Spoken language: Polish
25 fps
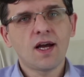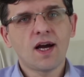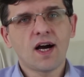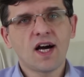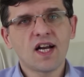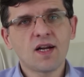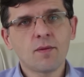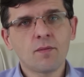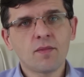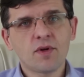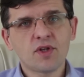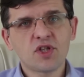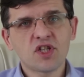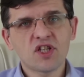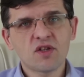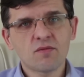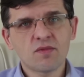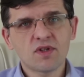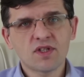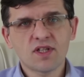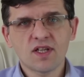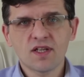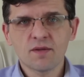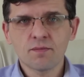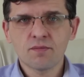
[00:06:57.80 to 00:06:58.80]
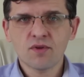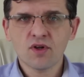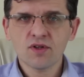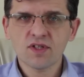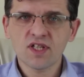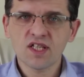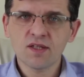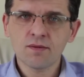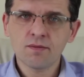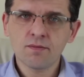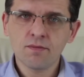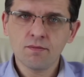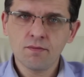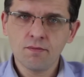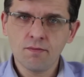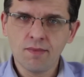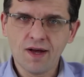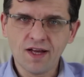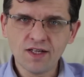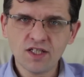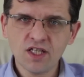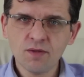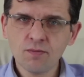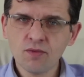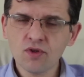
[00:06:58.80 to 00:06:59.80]
ale będziemy mieć ten proces
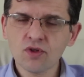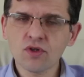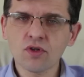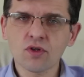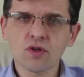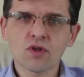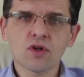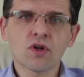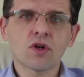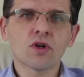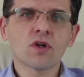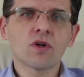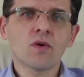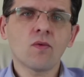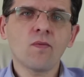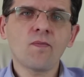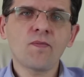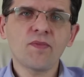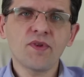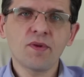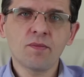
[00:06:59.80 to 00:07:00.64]
bardziej pod kontrolą